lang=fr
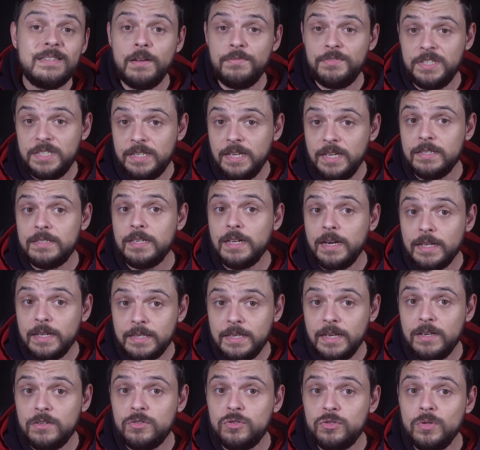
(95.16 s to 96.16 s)
la vitesse à
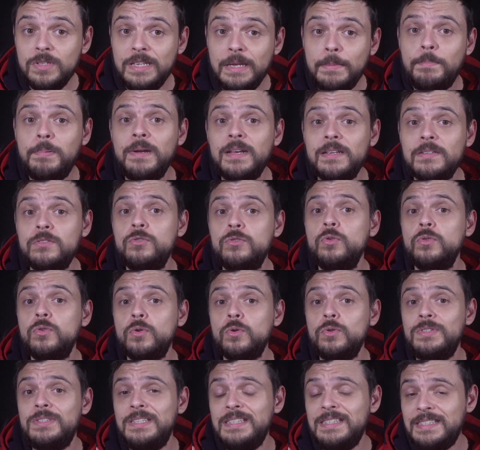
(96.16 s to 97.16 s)
laquelle se déplace
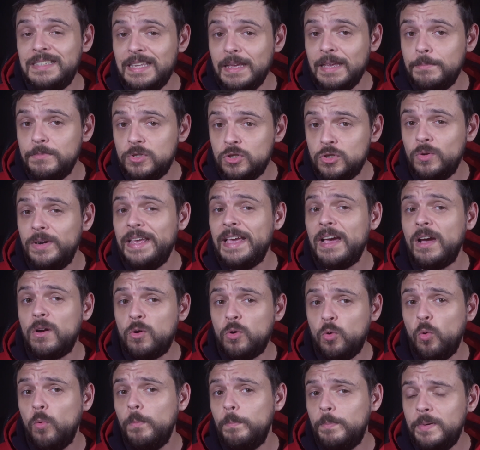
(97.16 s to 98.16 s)
notre système solaire
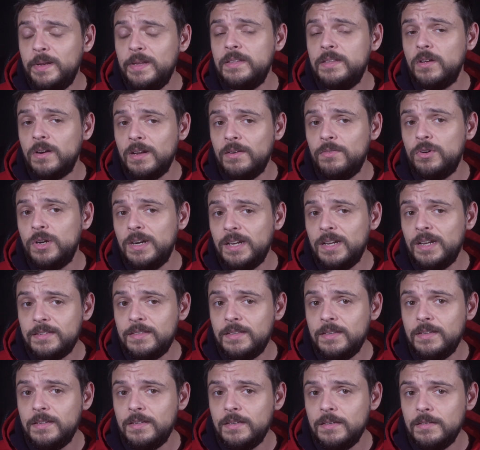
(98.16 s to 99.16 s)
complet dans la Voie
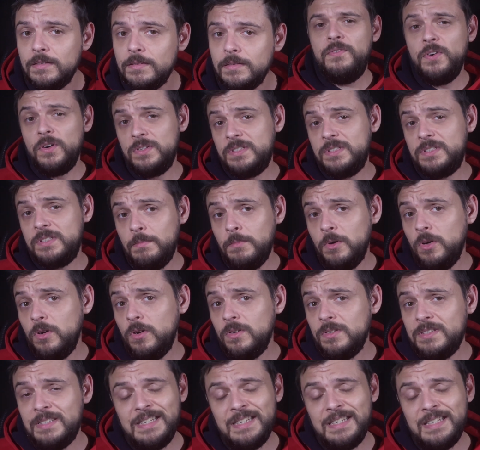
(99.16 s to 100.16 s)
lactée.
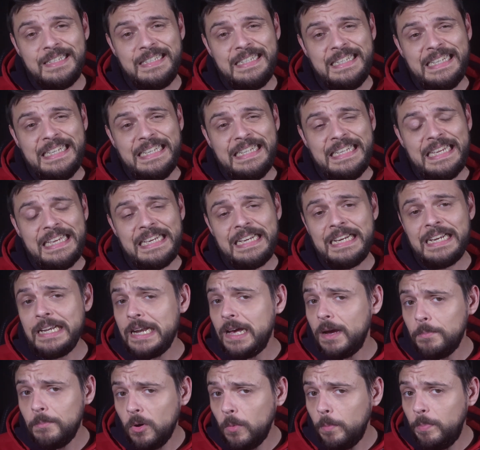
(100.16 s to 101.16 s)
Forcément, celle-ci n'est
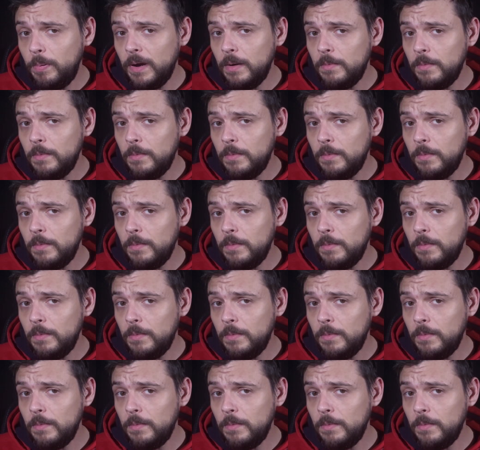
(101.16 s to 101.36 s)
clairement pas